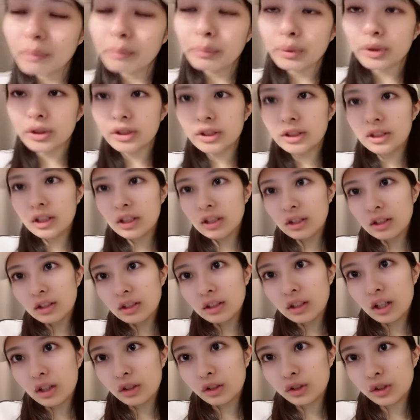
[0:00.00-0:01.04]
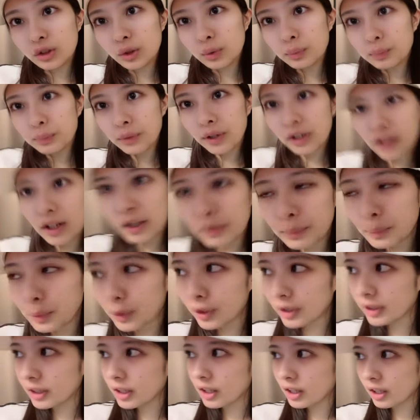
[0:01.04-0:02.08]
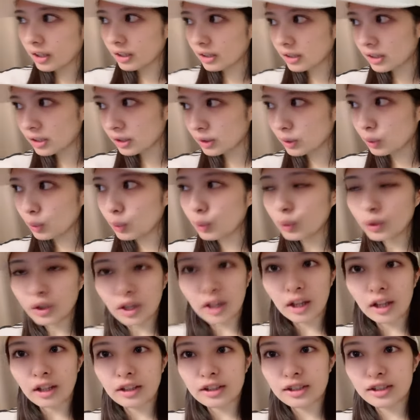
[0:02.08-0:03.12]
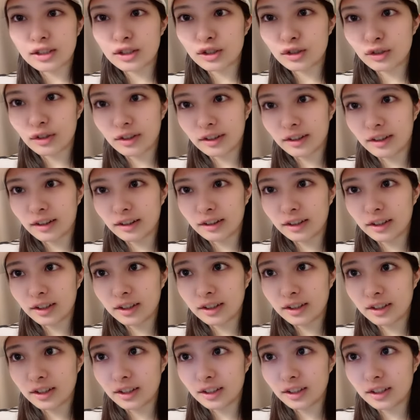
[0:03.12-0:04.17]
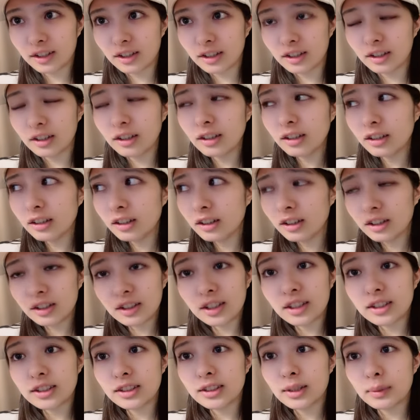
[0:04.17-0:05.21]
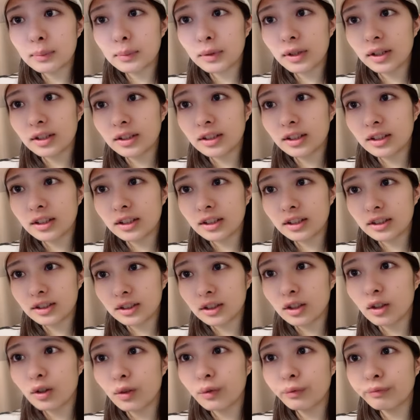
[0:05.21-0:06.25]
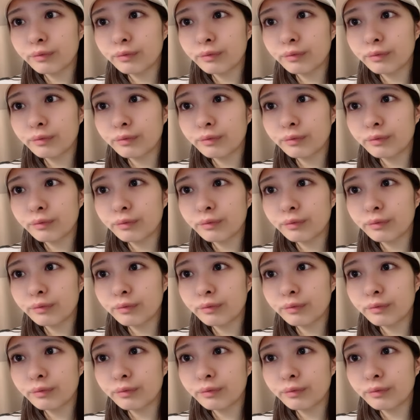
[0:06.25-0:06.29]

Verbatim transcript: 坊ちゃんあの「ジョン・マイ・ラブ」はね昨日ね実は感激させてもらったんですよ